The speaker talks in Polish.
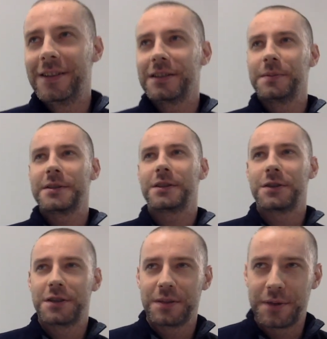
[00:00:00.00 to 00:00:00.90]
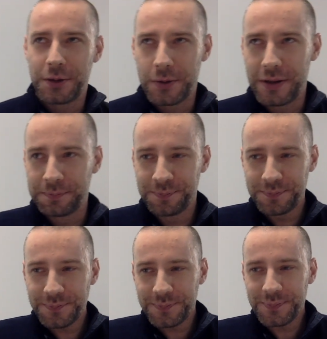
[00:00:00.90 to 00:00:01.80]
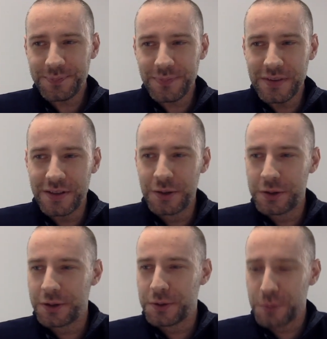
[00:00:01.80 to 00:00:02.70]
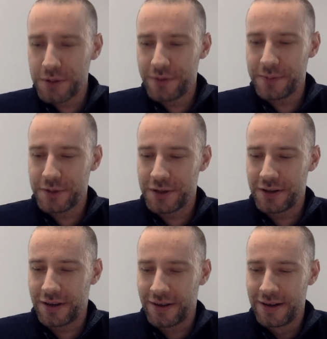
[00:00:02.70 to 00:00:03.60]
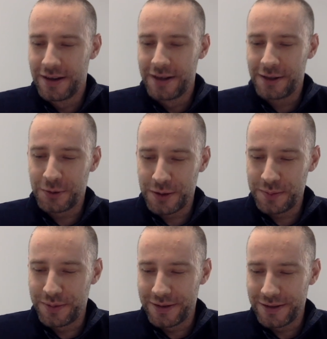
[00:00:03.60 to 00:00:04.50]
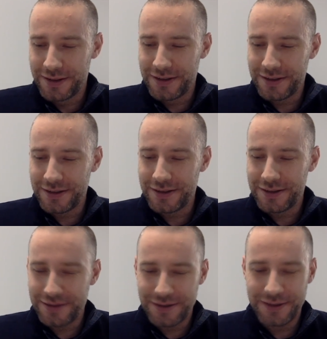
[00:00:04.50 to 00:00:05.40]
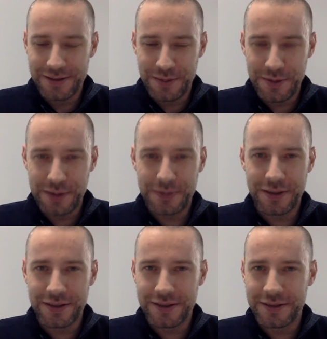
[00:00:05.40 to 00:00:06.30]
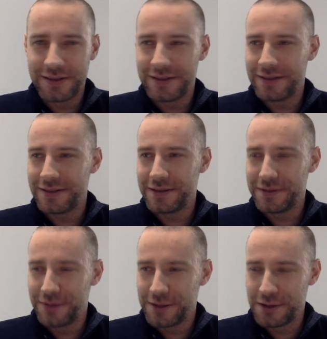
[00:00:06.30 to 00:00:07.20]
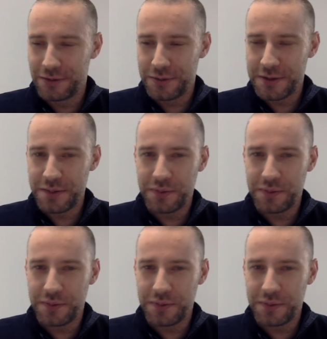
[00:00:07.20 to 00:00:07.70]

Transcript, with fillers: Natomiast ja troszeczkę przekornie do tego złożę Wam życzenia tego, żeby e, lepiej nam się e, finansowo wszystkim